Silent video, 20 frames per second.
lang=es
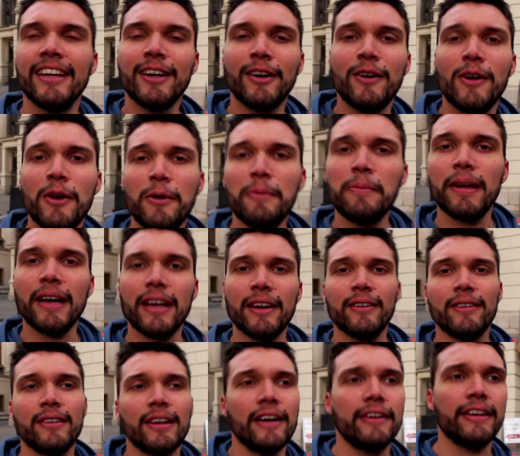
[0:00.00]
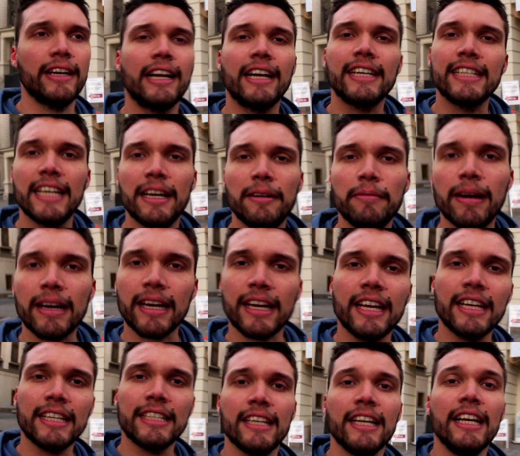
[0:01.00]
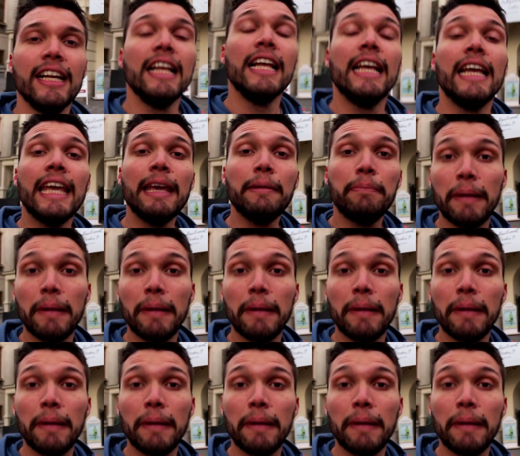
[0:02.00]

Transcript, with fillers: colombiano Gabriel García Márquez y